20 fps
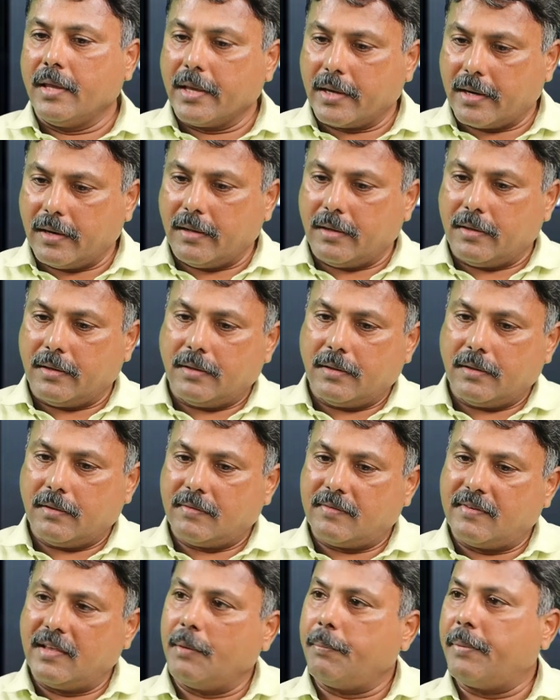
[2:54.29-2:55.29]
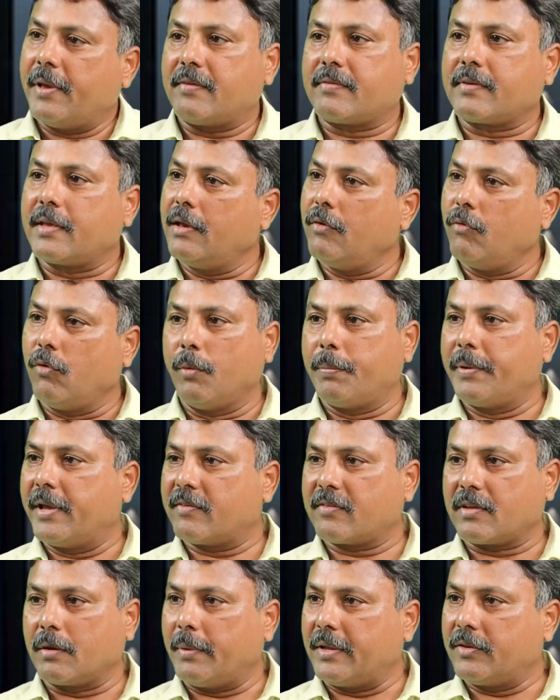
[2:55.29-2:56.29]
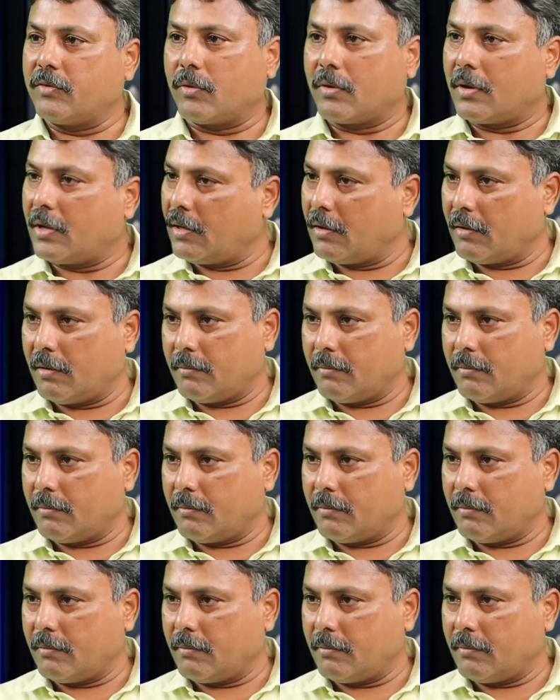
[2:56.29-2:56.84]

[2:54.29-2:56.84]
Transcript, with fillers: ఇక్కడ సిపిఎస్కి ఓపీఎస్కి మధ్య ఉన్న